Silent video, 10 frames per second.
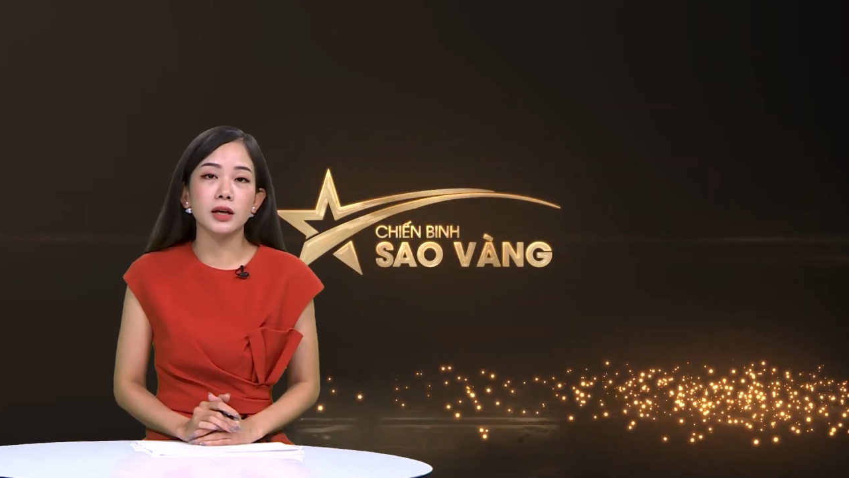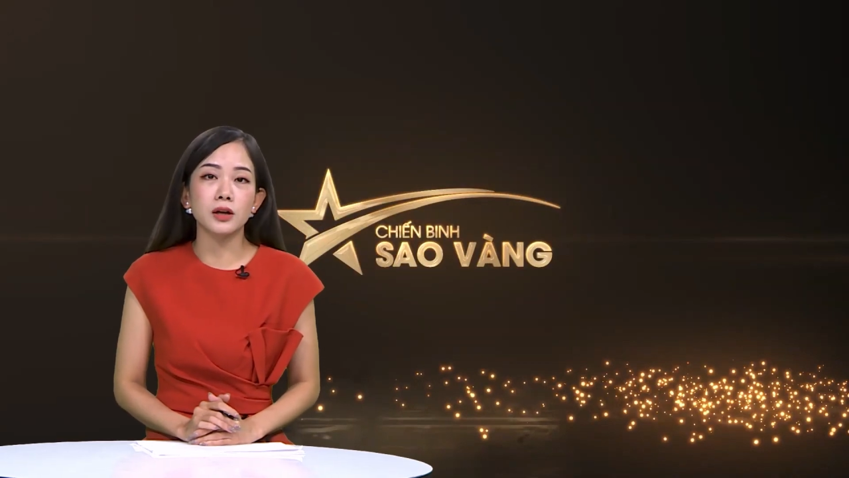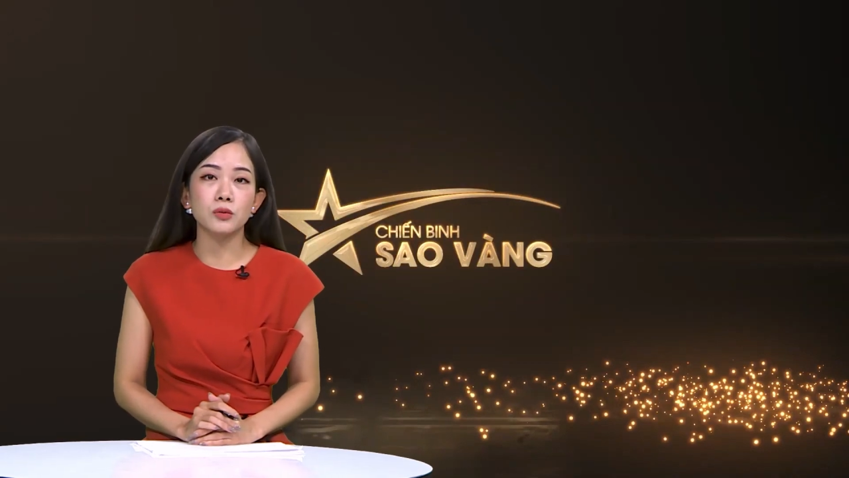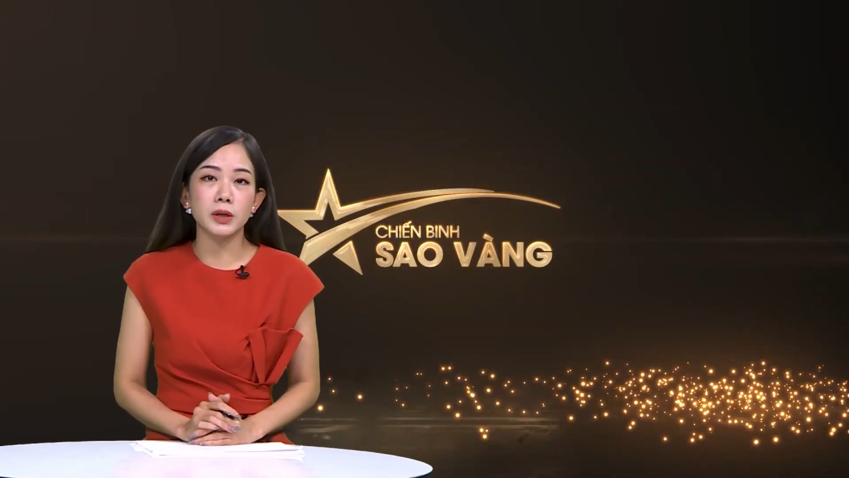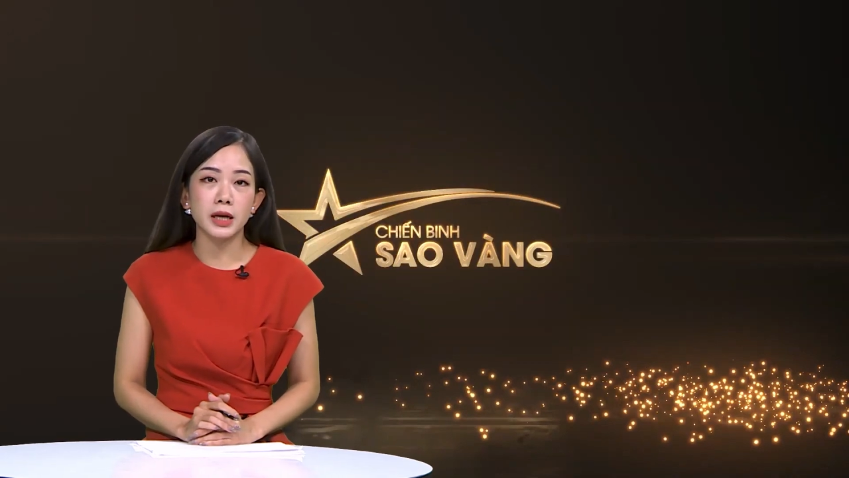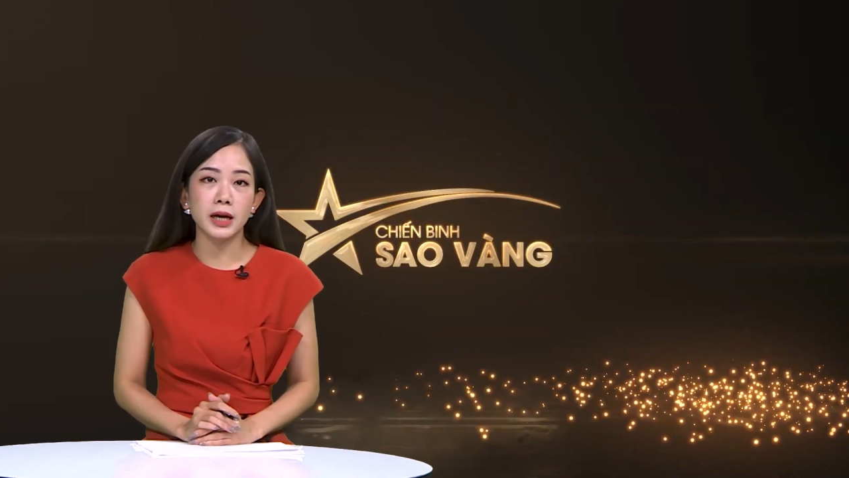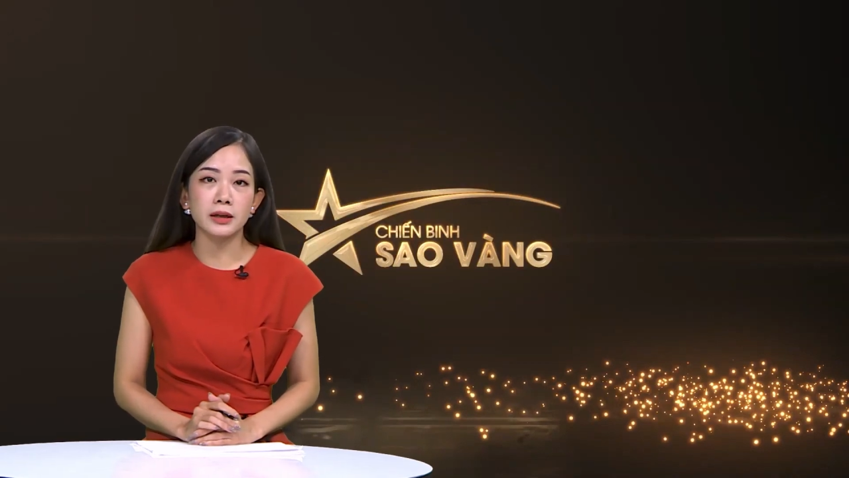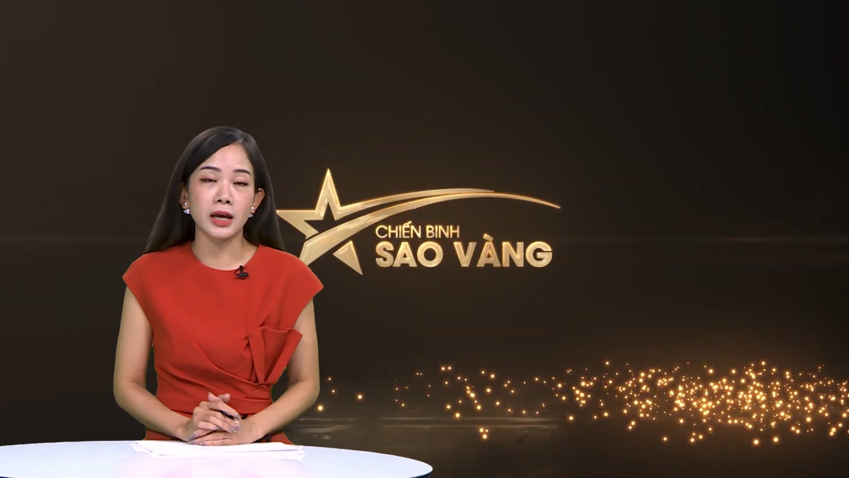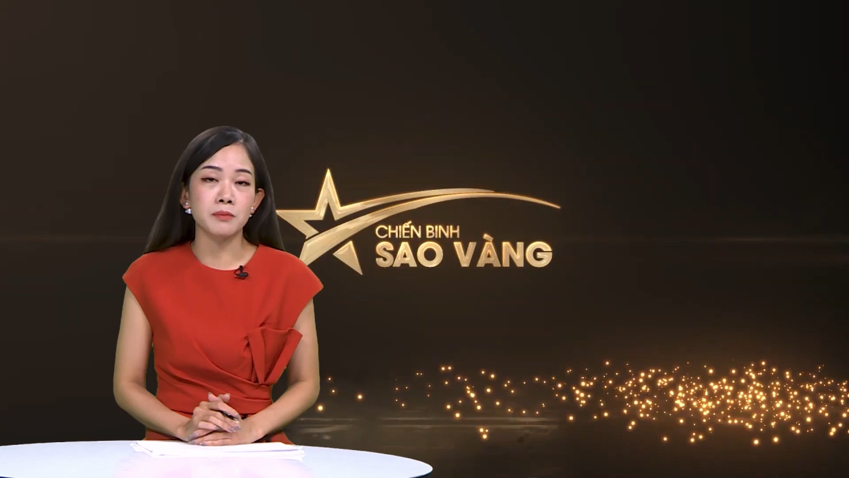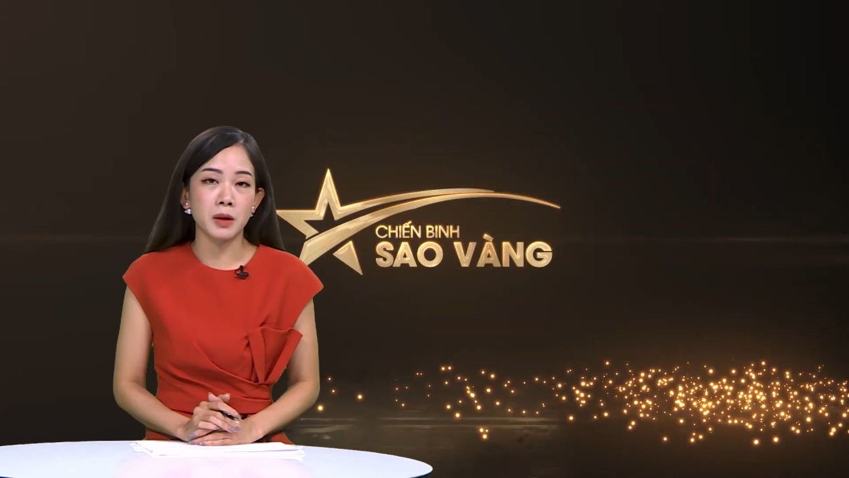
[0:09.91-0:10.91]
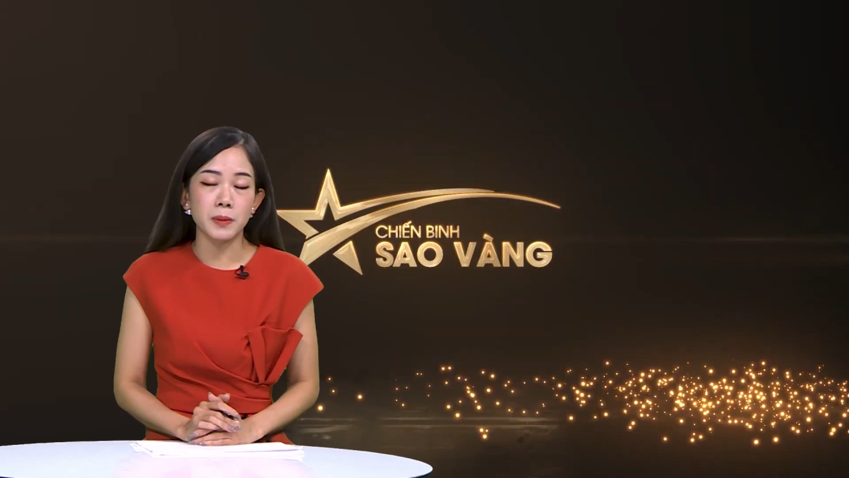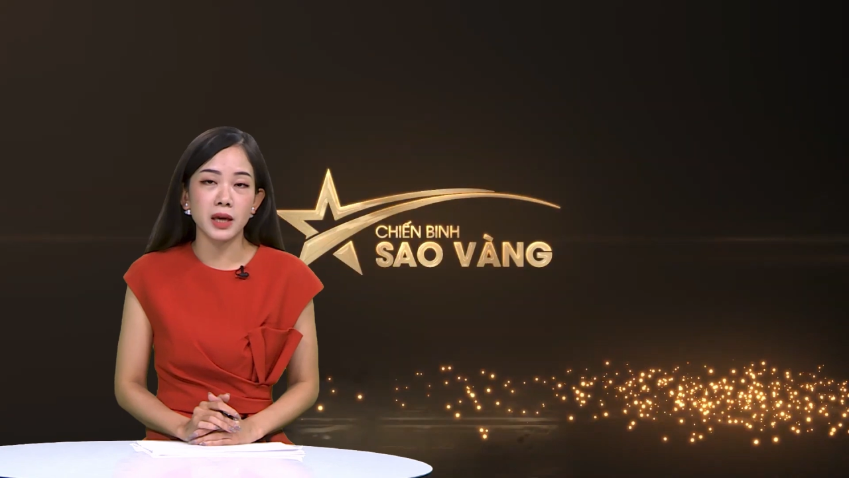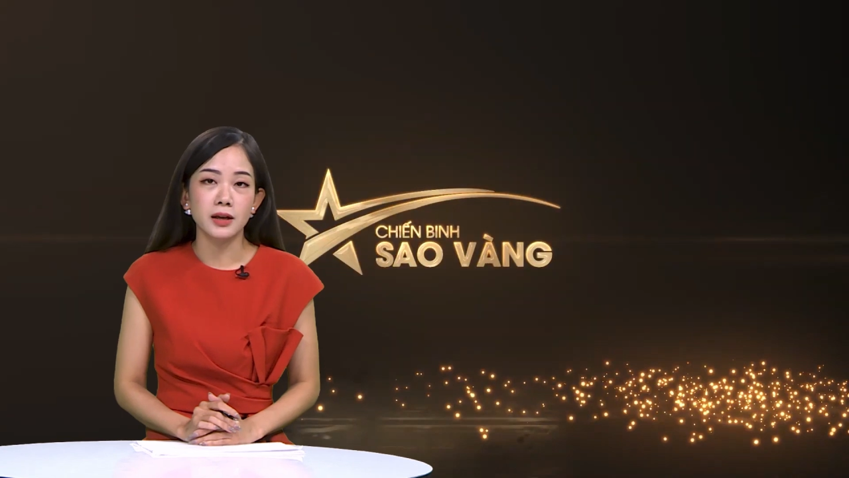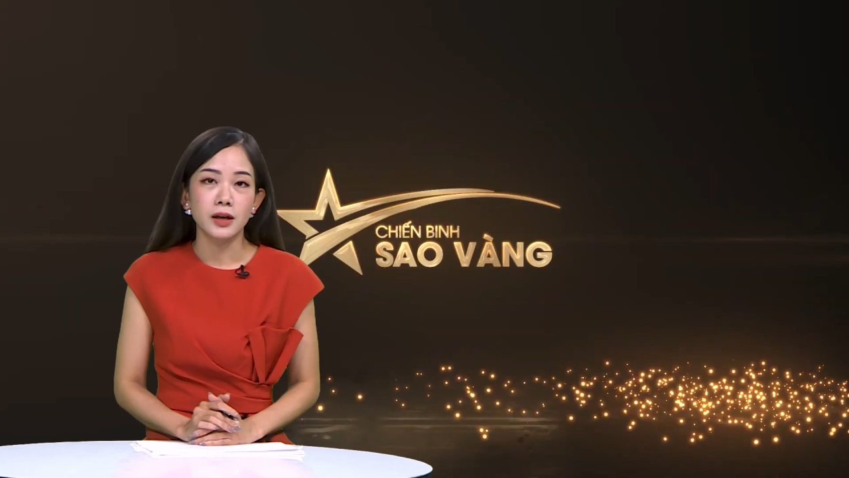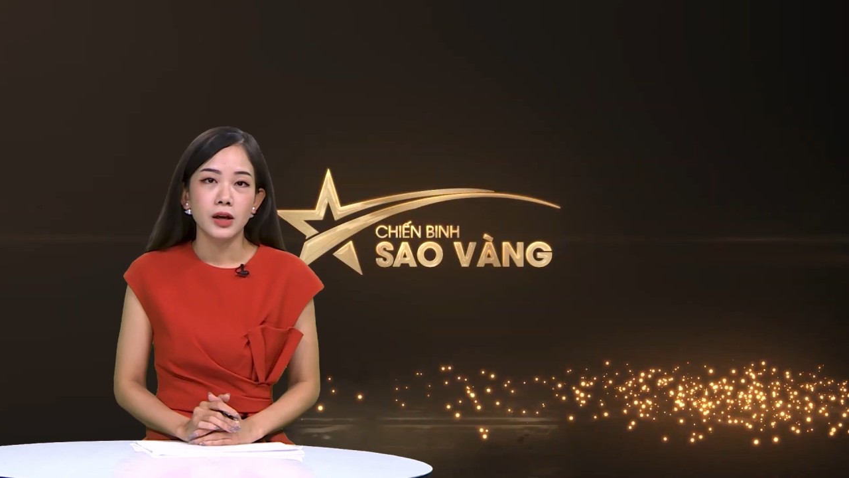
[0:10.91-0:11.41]
thành công Kylian
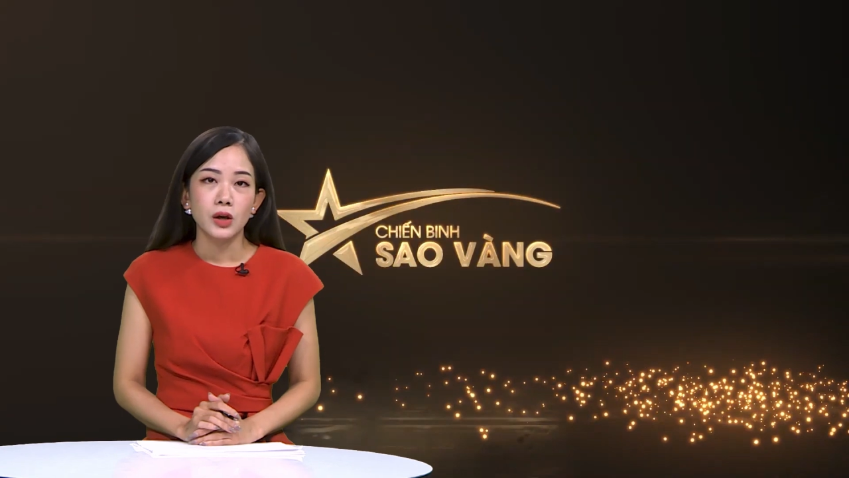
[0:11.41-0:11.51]
Mbappe.